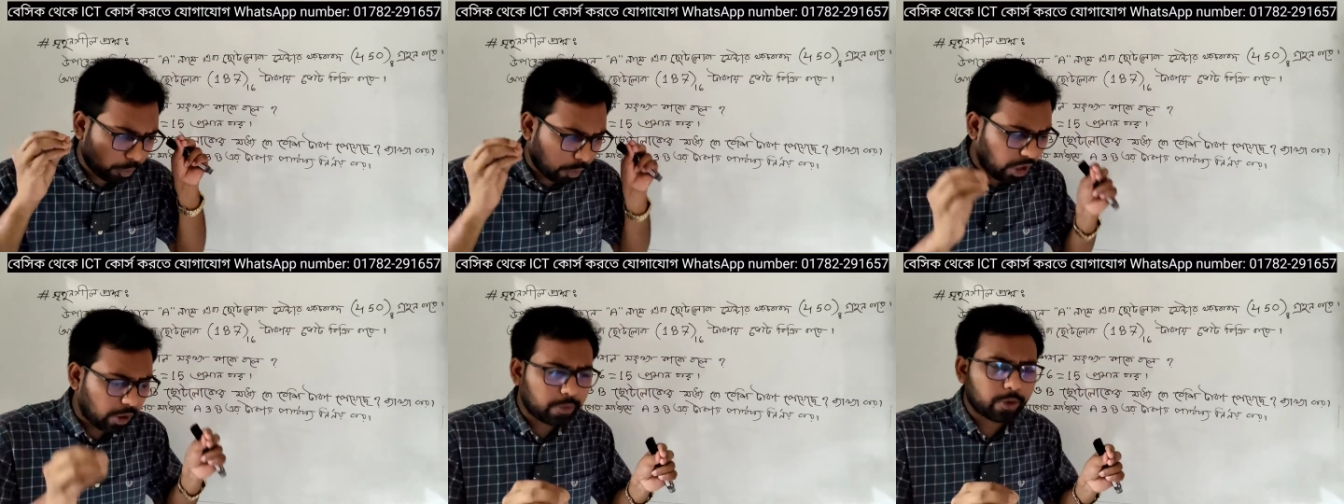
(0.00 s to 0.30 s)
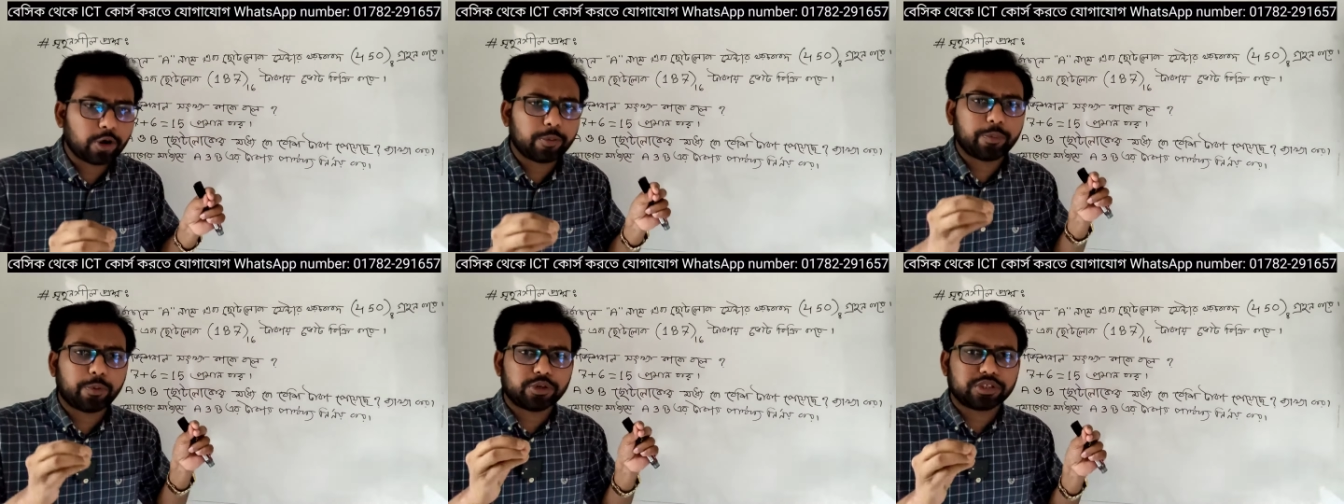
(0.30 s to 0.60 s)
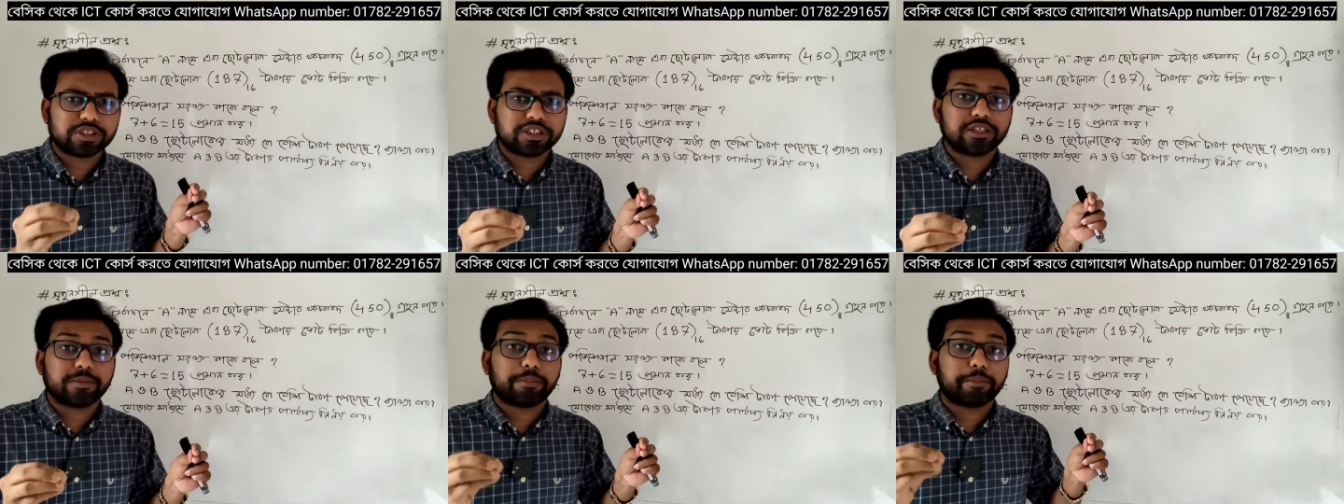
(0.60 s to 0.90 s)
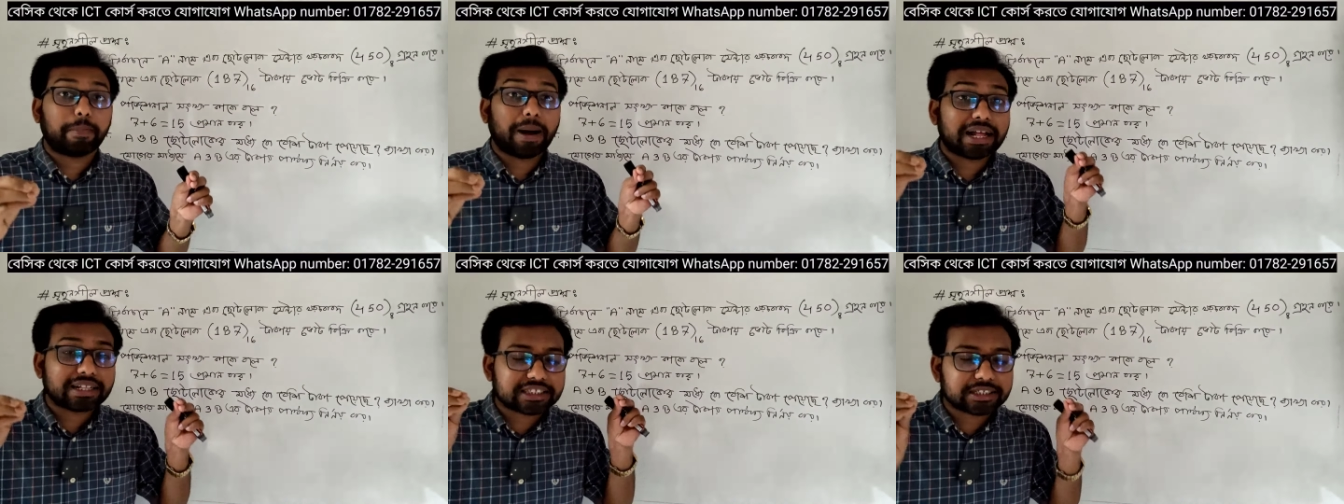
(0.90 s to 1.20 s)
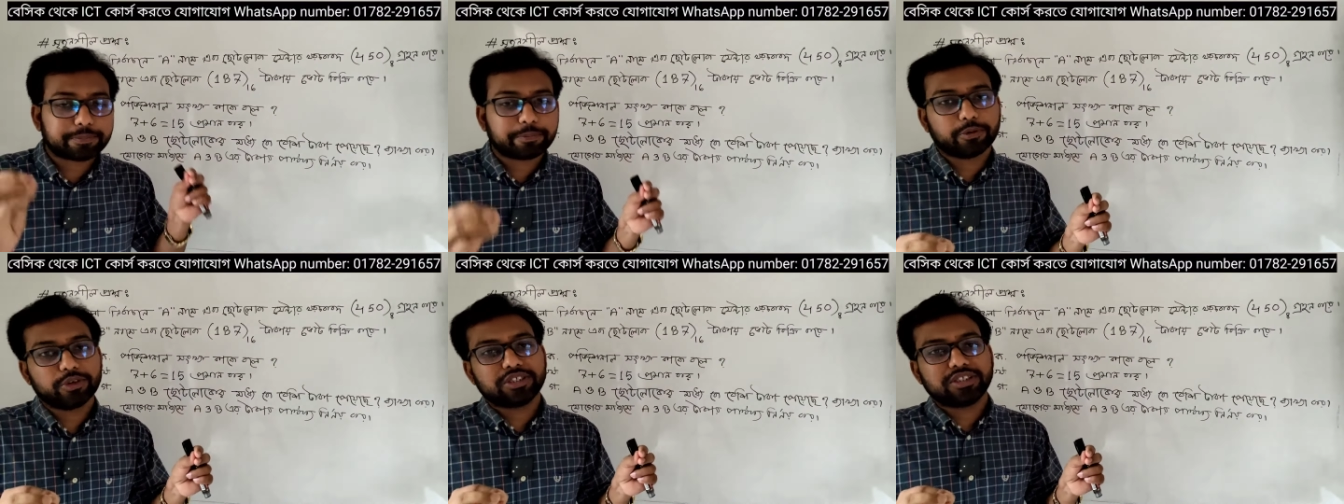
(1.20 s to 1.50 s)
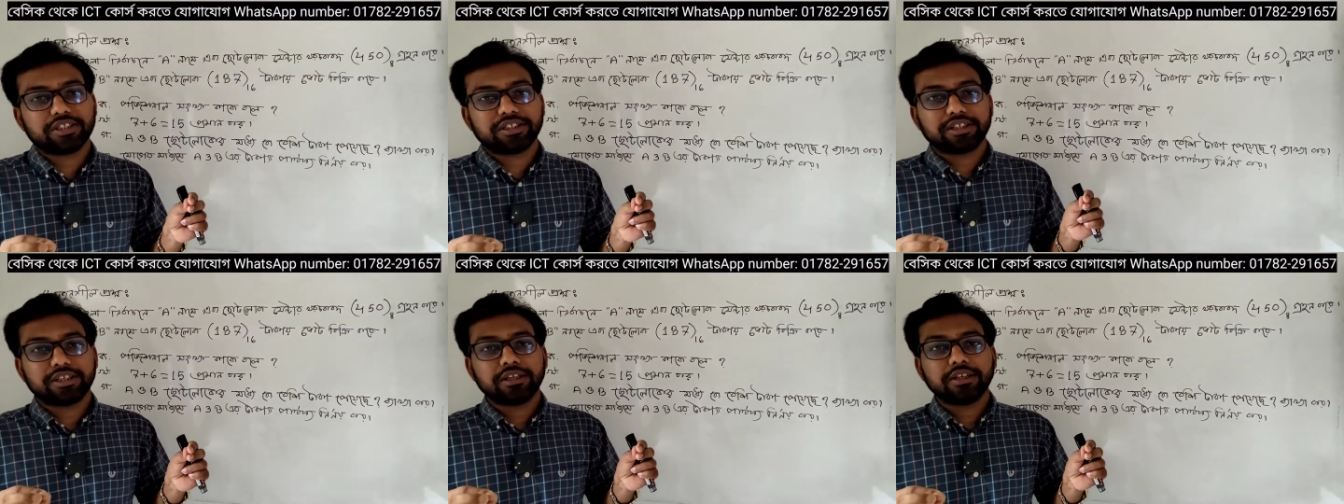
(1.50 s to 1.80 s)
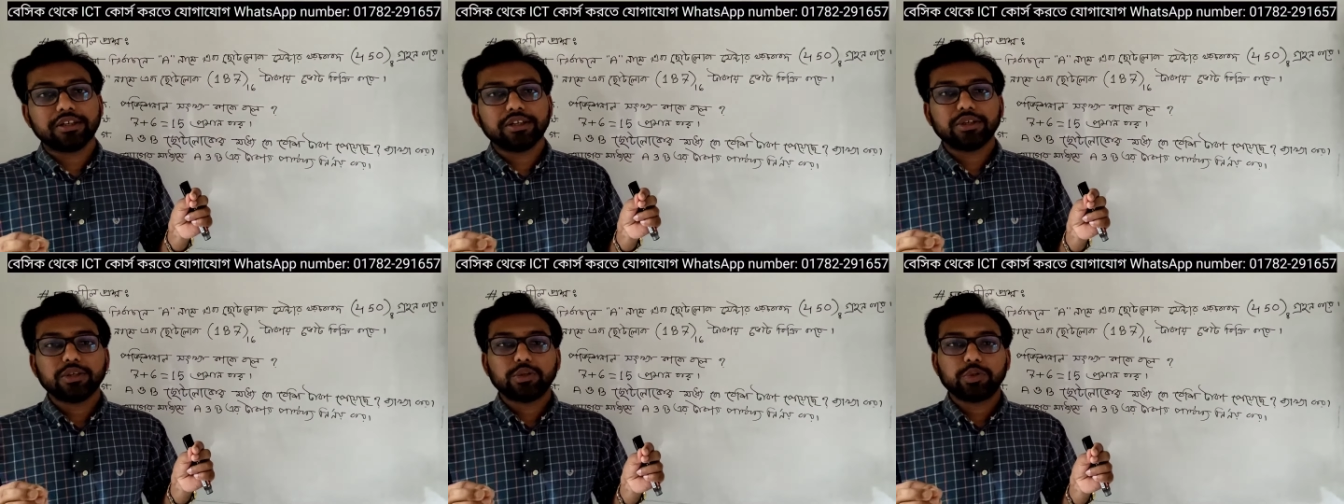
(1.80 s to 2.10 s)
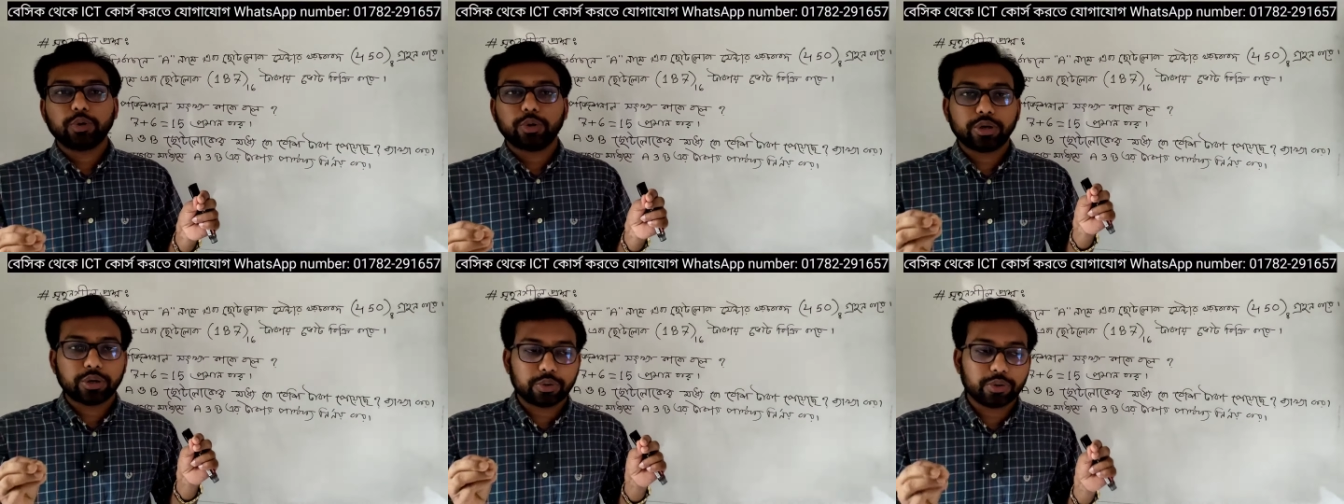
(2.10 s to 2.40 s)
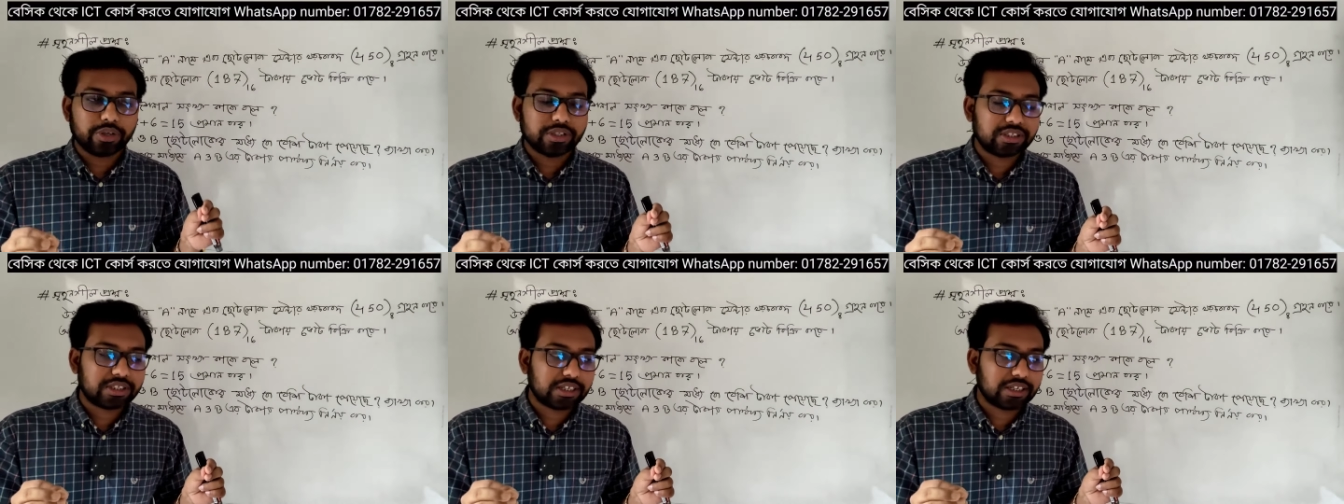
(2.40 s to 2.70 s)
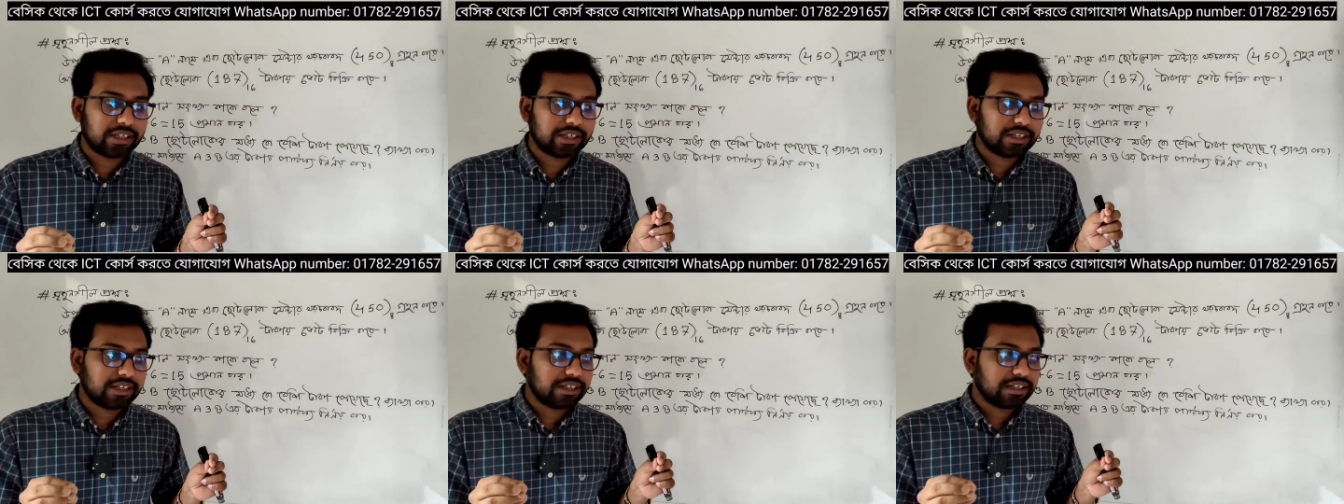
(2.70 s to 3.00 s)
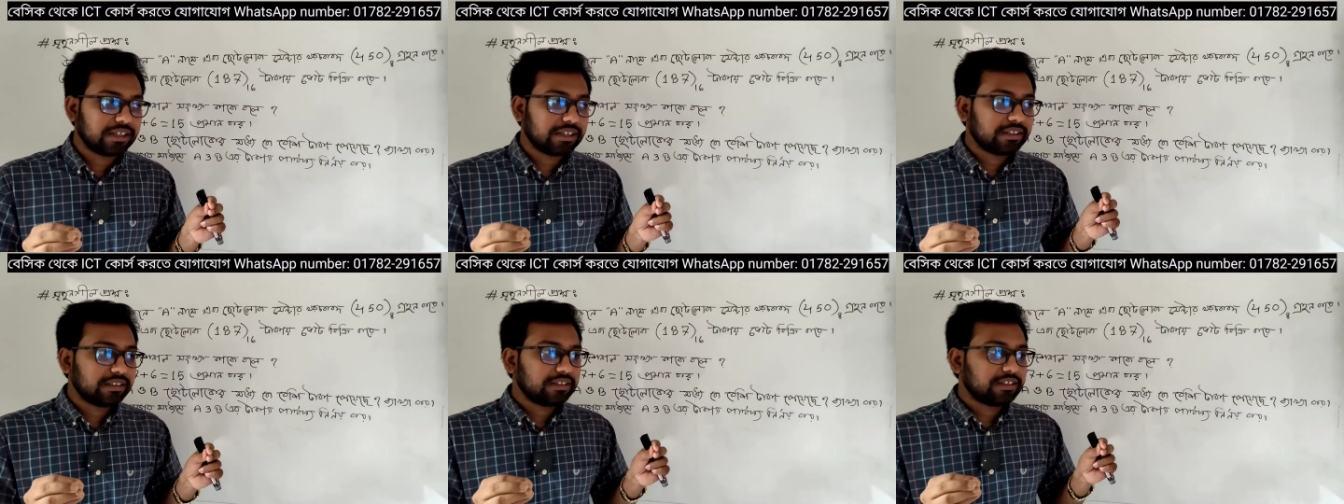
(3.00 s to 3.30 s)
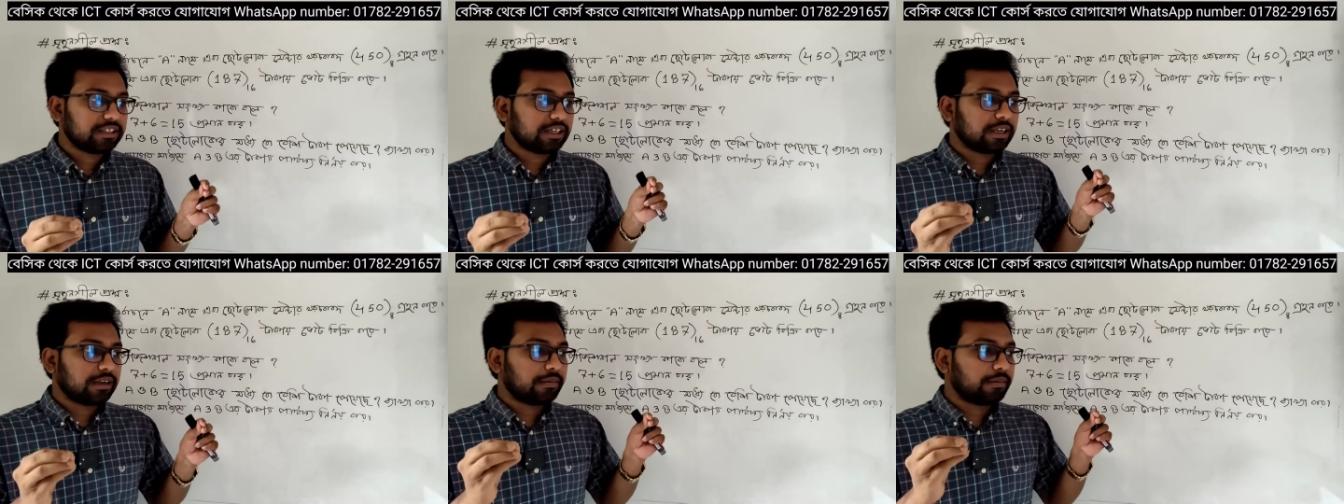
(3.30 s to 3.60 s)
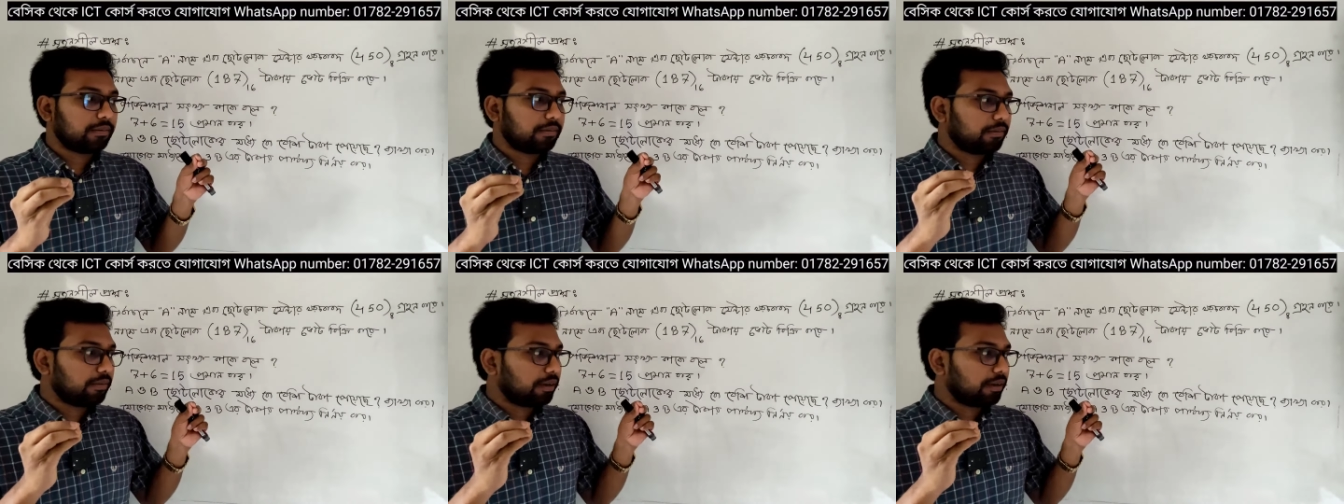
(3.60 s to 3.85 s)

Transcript: ভয়াবহ পরিস্থিতি বাজে পরিস্থিতি তৈরি হয়েছে যে